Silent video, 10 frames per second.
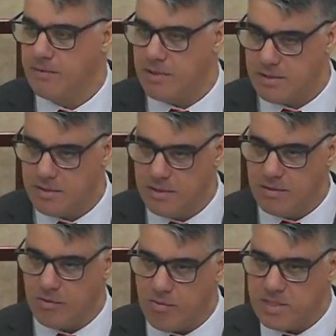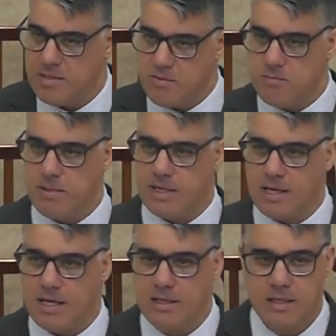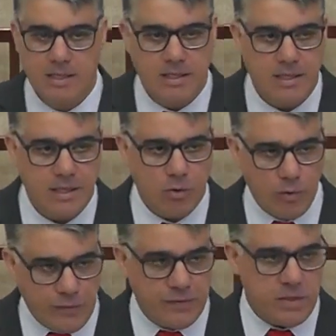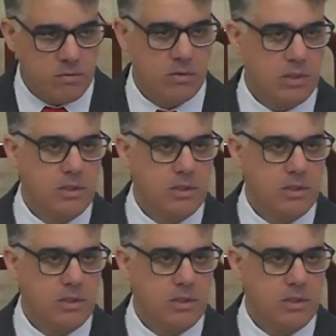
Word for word: Nós começamos a pegar eh, o fio